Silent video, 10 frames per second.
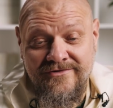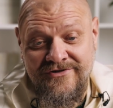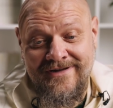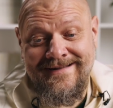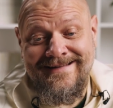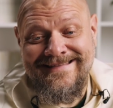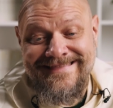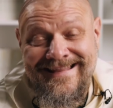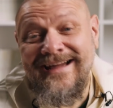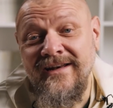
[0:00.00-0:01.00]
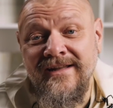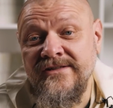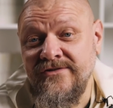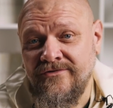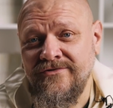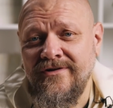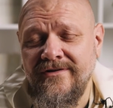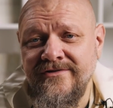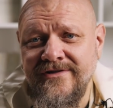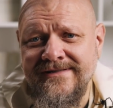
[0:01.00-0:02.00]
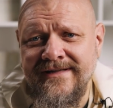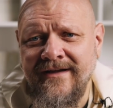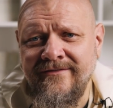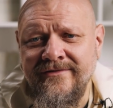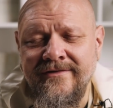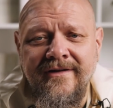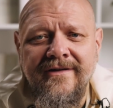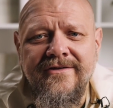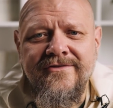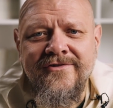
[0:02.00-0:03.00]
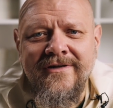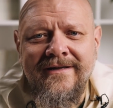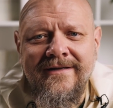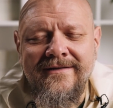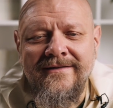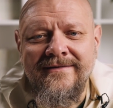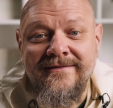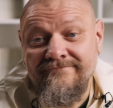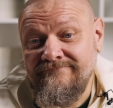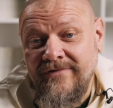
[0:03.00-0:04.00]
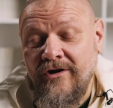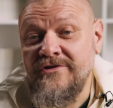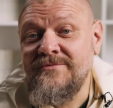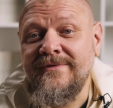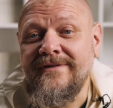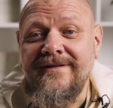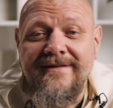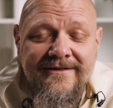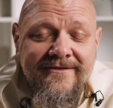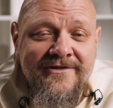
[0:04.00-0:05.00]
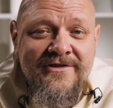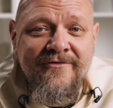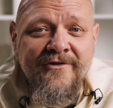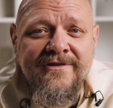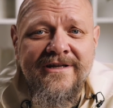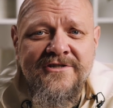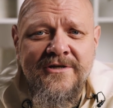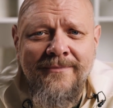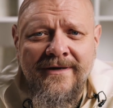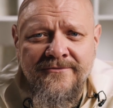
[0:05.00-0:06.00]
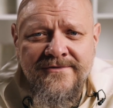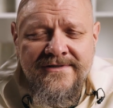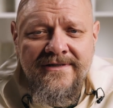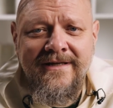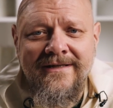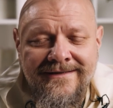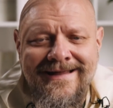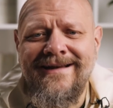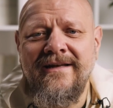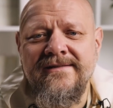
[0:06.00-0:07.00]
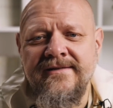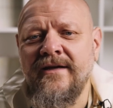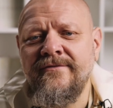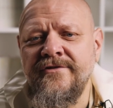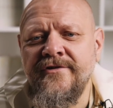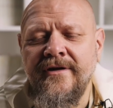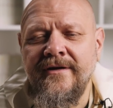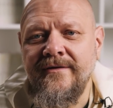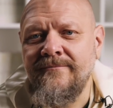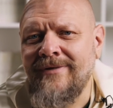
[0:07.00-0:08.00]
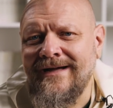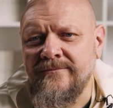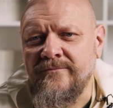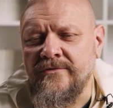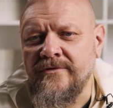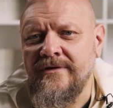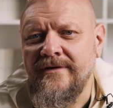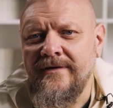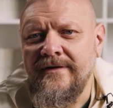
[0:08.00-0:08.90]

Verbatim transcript: że nagle coś się zjawi, że e, choćby właśnie w kontekście paruzji nagle zjawi się Pan Bóg,